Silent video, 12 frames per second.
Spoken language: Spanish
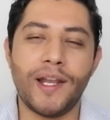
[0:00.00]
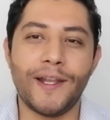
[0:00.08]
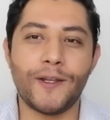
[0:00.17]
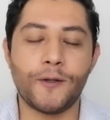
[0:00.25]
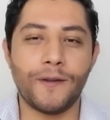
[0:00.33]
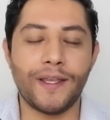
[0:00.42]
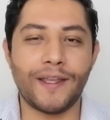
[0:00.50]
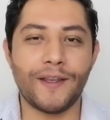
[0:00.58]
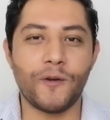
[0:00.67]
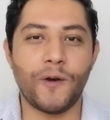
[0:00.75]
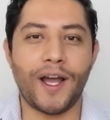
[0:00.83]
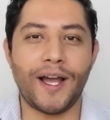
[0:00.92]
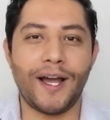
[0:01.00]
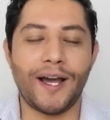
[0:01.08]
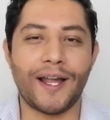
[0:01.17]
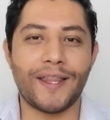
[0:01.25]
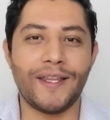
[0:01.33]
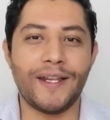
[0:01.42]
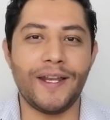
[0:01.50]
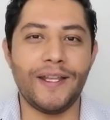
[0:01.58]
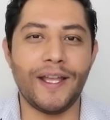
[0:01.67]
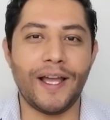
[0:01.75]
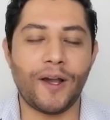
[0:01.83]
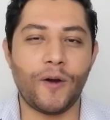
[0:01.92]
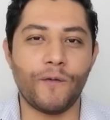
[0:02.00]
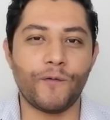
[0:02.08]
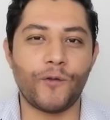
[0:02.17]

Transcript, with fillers: el hecho de que yo haga jardinería con